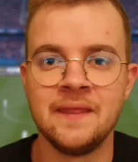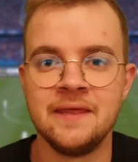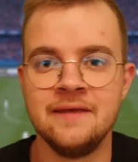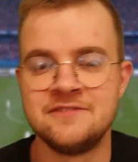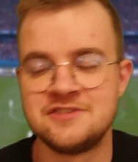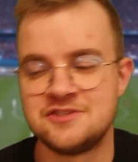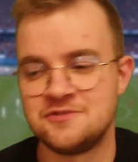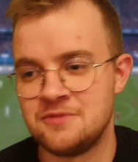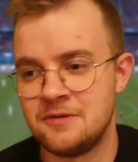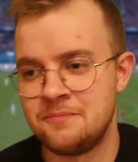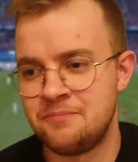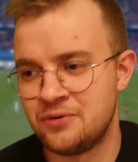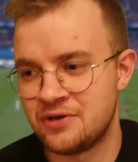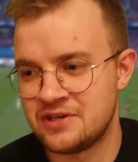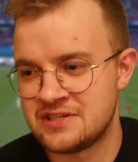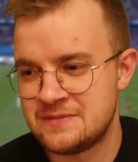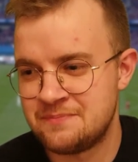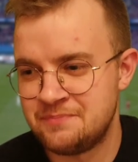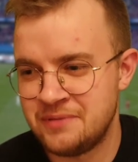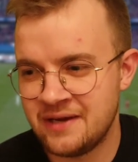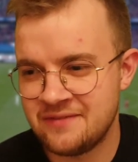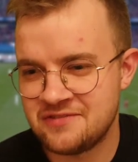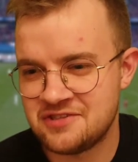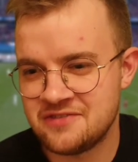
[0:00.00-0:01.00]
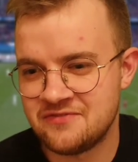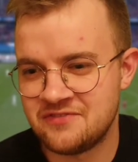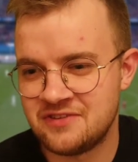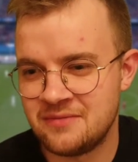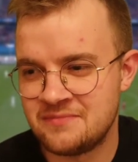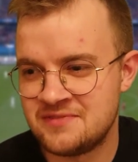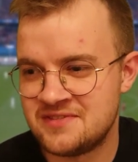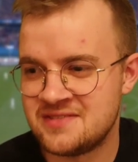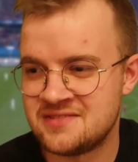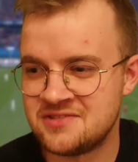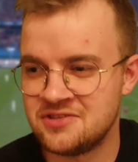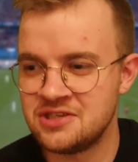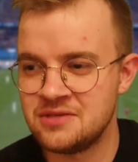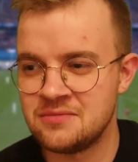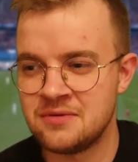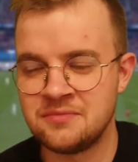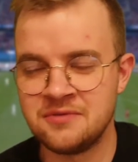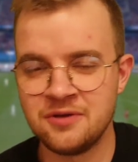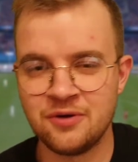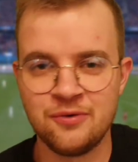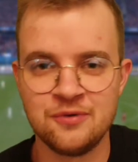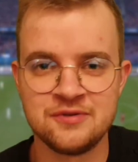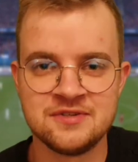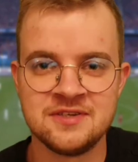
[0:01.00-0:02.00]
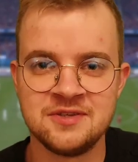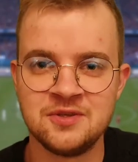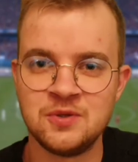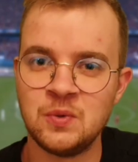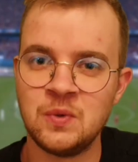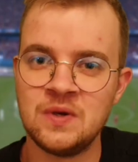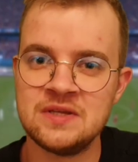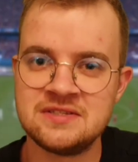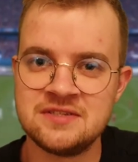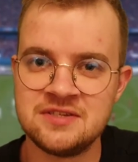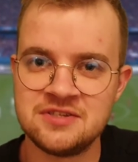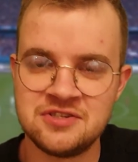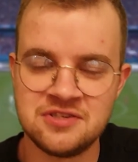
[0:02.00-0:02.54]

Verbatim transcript: I w sumie po raz pierwszy w tym sezonie mam taką sytuację,